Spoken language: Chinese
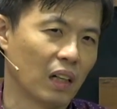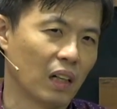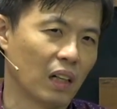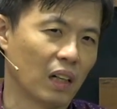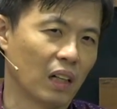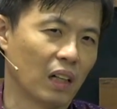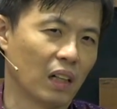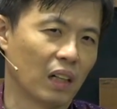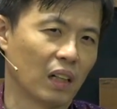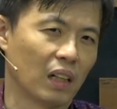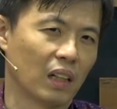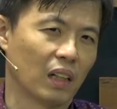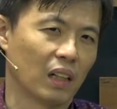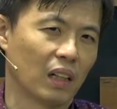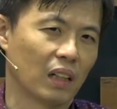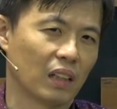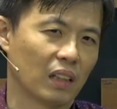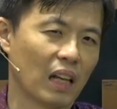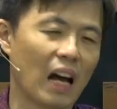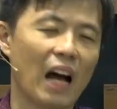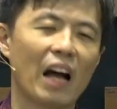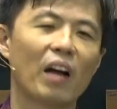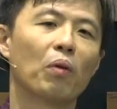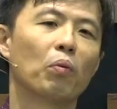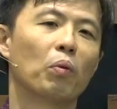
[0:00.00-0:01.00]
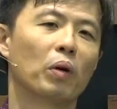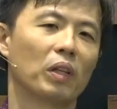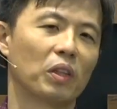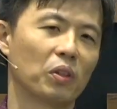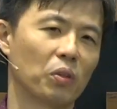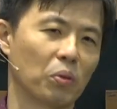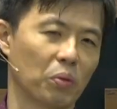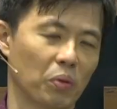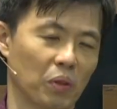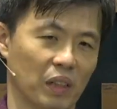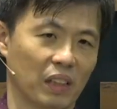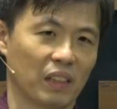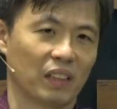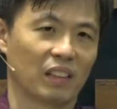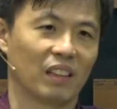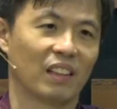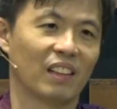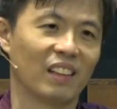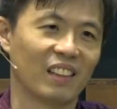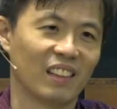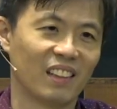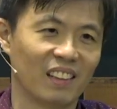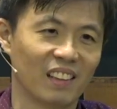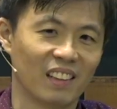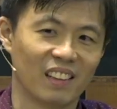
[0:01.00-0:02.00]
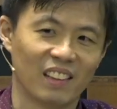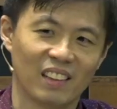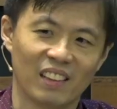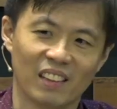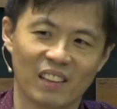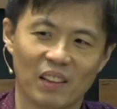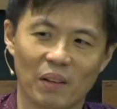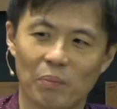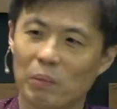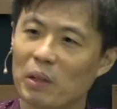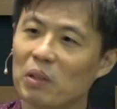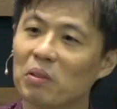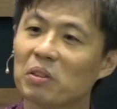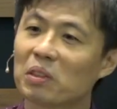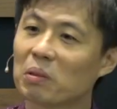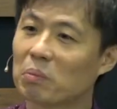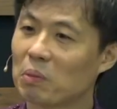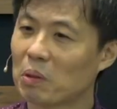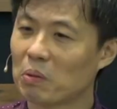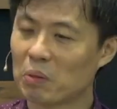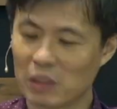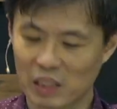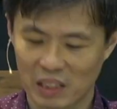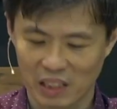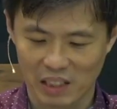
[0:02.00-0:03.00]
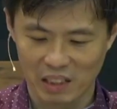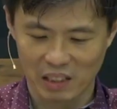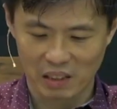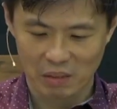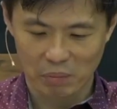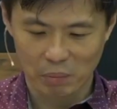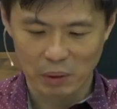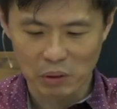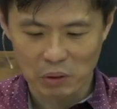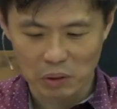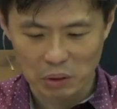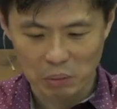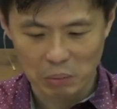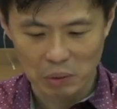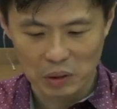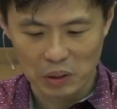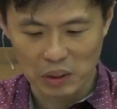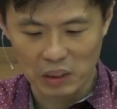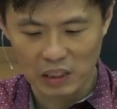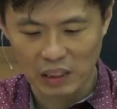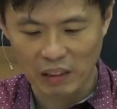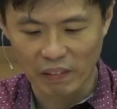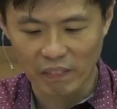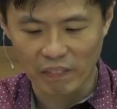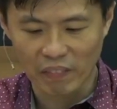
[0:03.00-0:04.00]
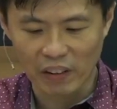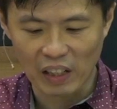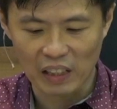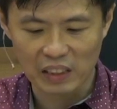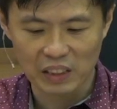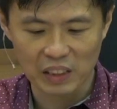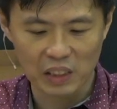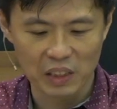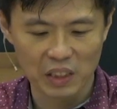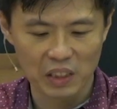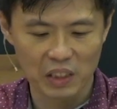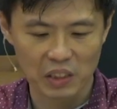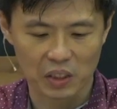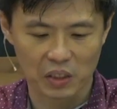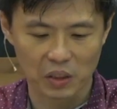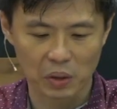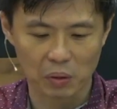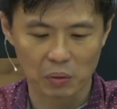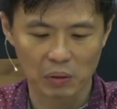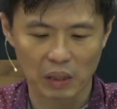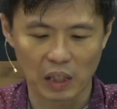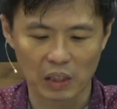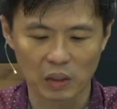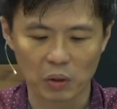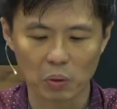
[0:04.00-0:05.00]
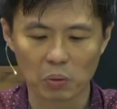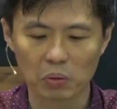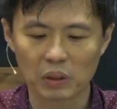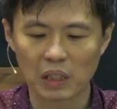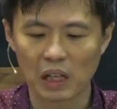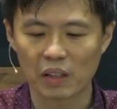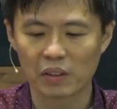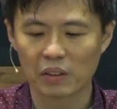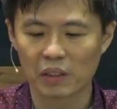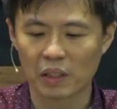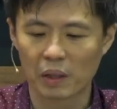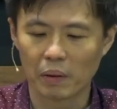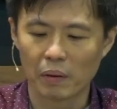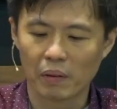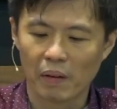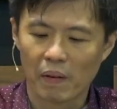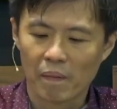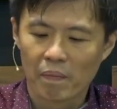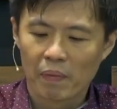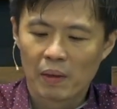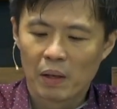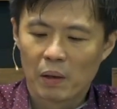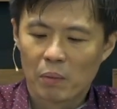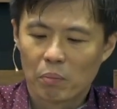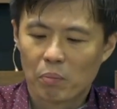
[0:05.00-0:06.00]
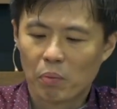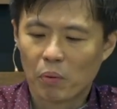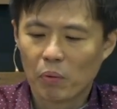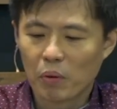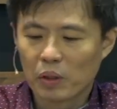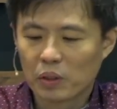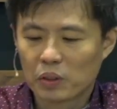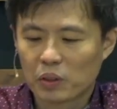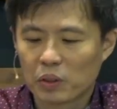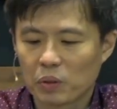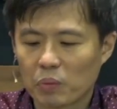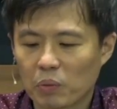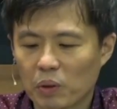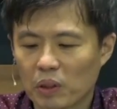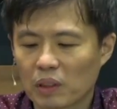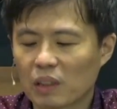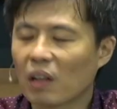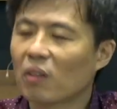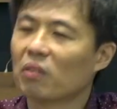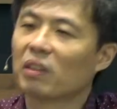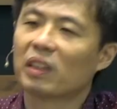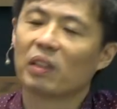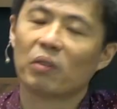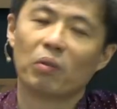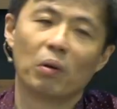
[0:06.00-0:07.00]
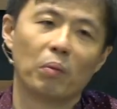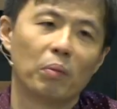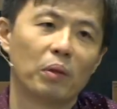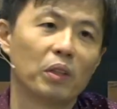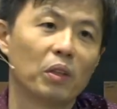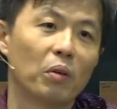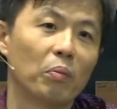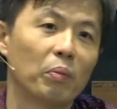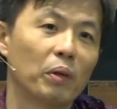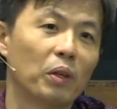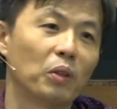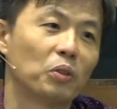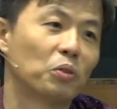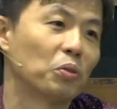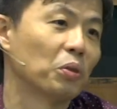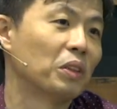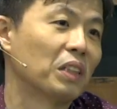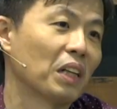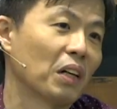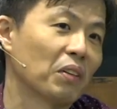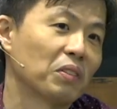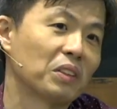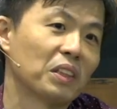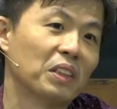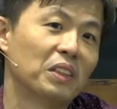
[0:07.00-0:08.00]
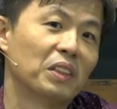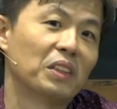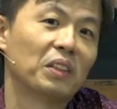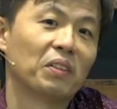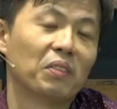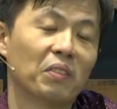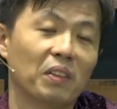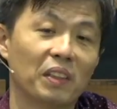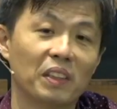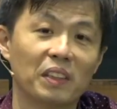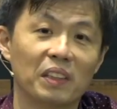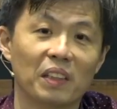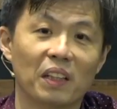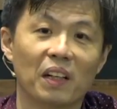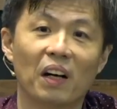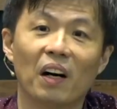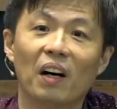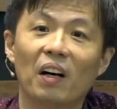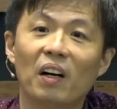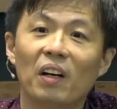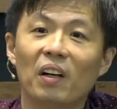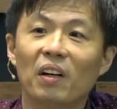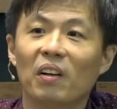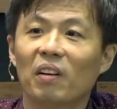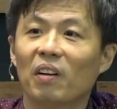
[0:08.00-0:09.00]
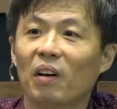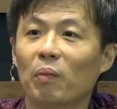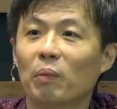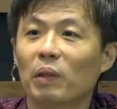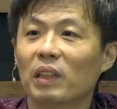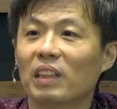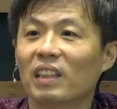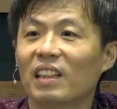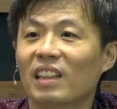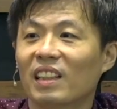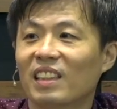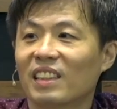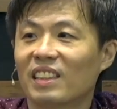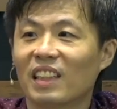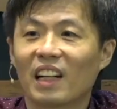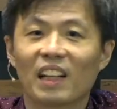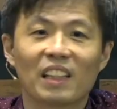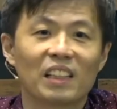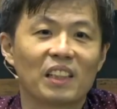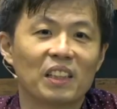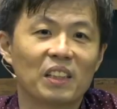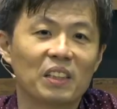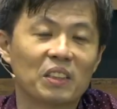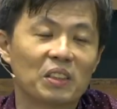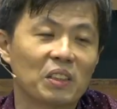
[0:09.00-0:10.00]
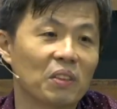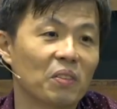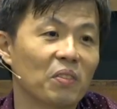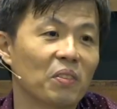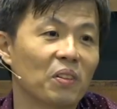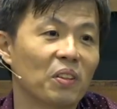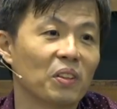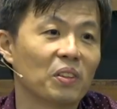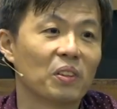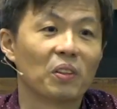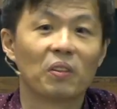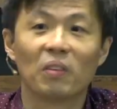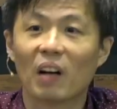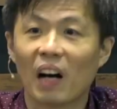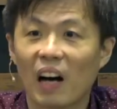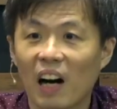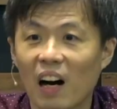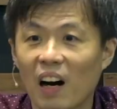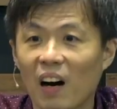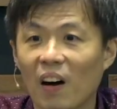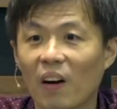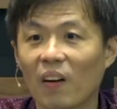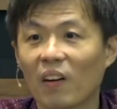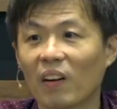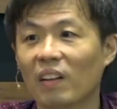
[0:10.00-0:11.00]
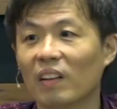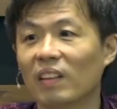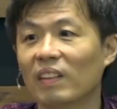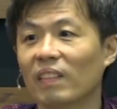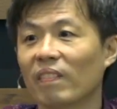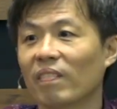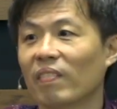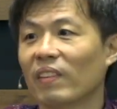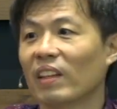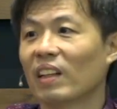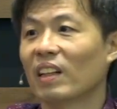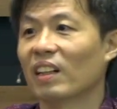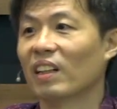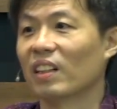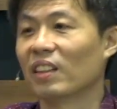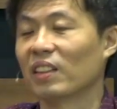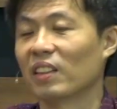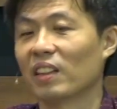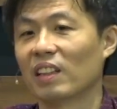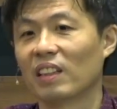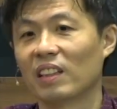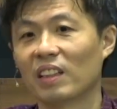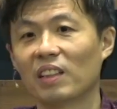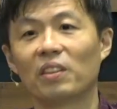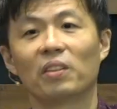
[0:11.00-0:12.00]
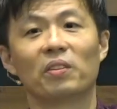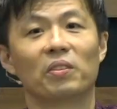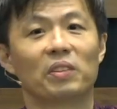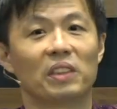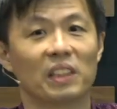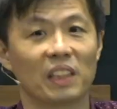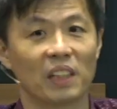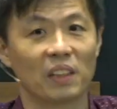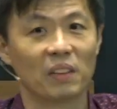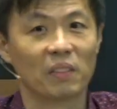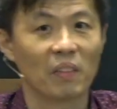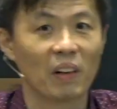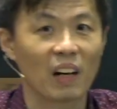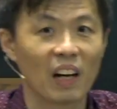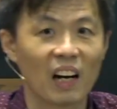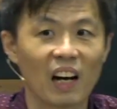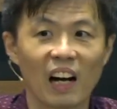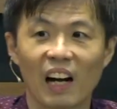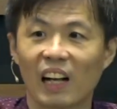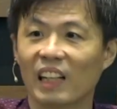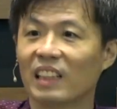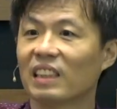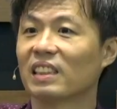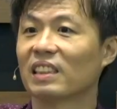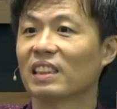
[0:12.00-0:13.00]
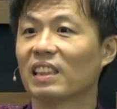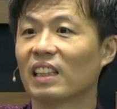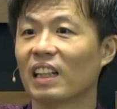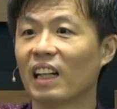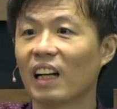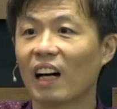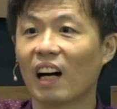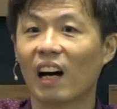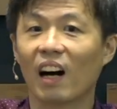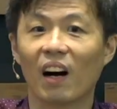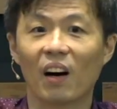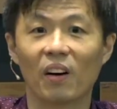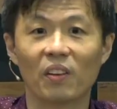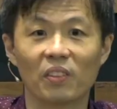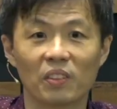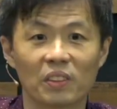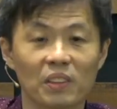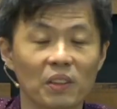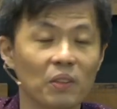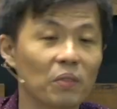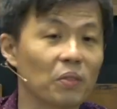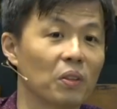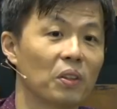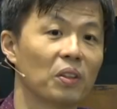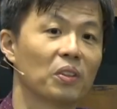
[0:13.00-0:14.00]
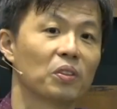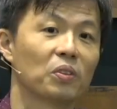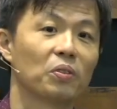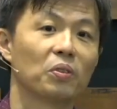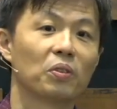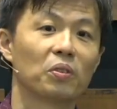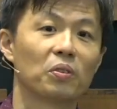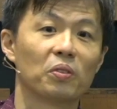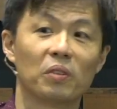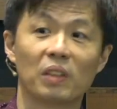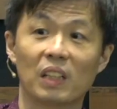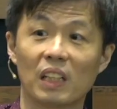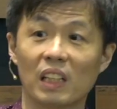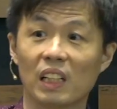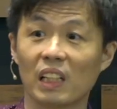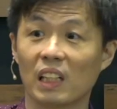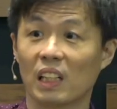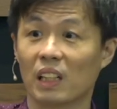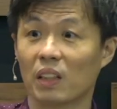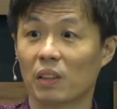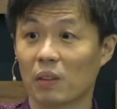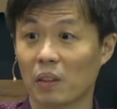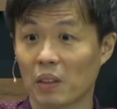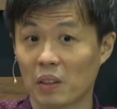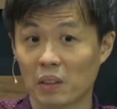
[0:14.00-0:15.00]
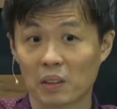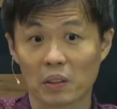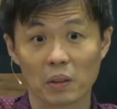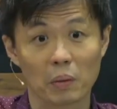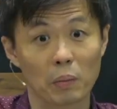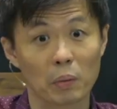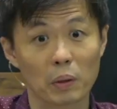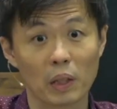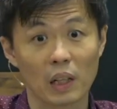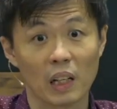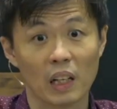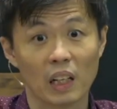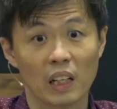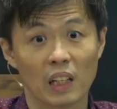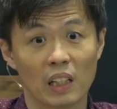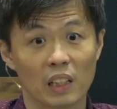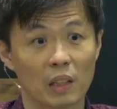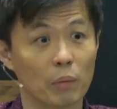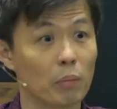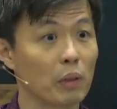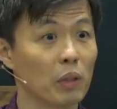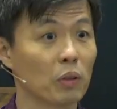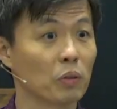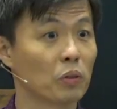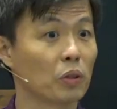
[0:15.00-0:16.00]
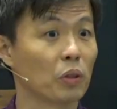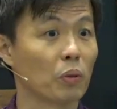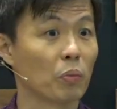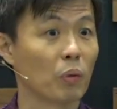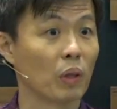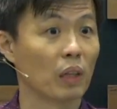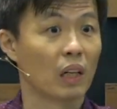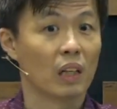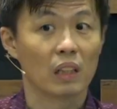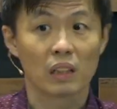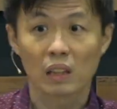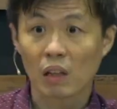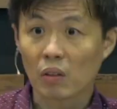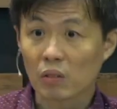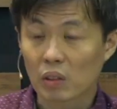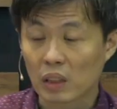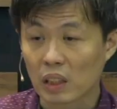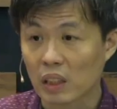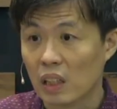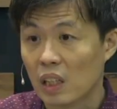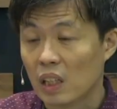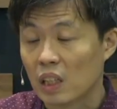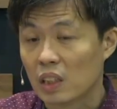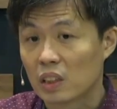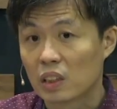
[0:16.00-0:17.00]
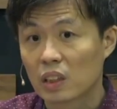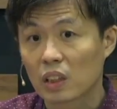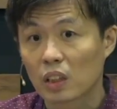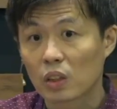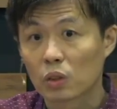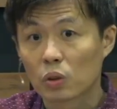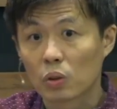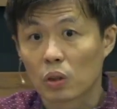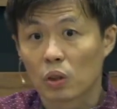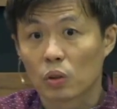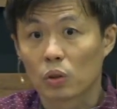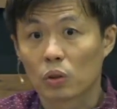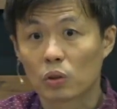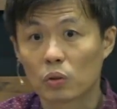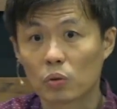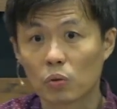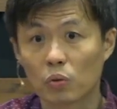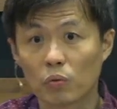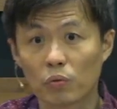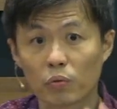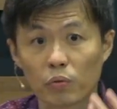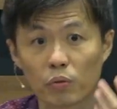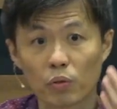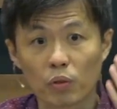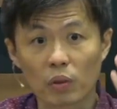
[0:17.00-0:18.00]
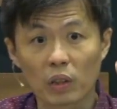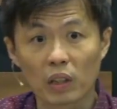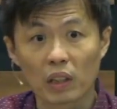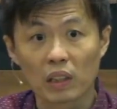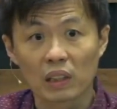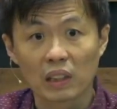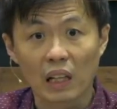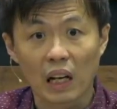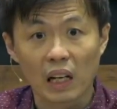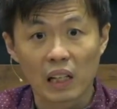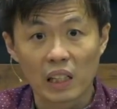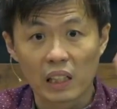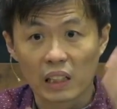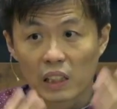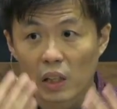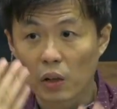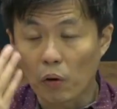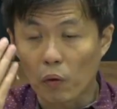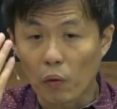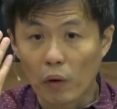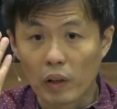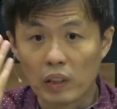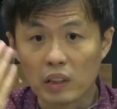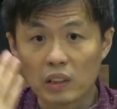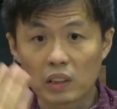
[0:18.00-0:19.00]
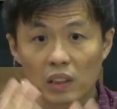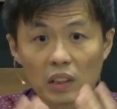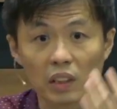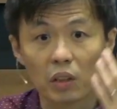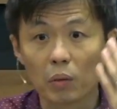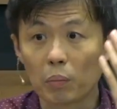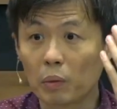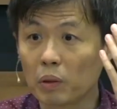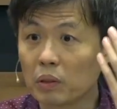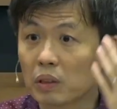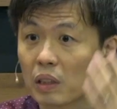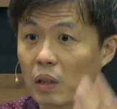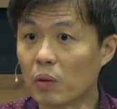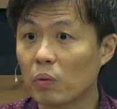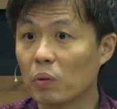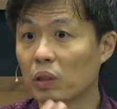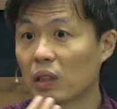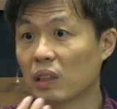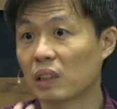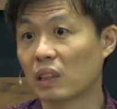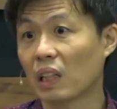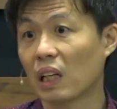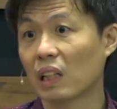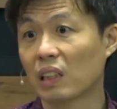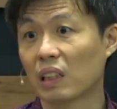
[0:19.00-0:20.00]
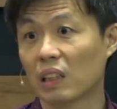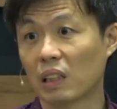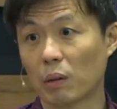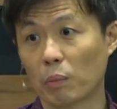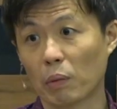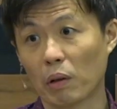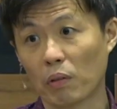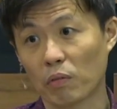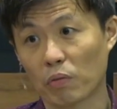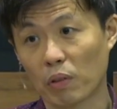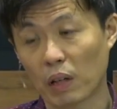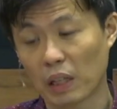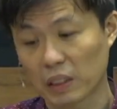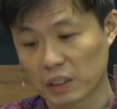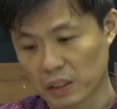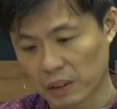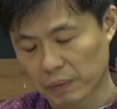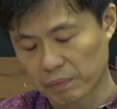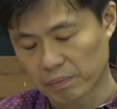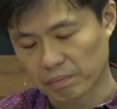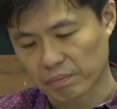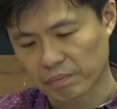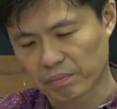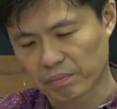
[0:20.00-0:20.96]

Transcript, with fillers: 啊，太稳妥了啊，没有什么问题，没有什么事情发生的时候呢，通常人不会去问到底我们有没有遵照圣经原则啊，我们家庭生活都好，呃，也有钱花，孩子也好，生活顺顺利利的，对不对？你没有去问到底这个顺服跟带领的原则有没有在我的家庭里面发生？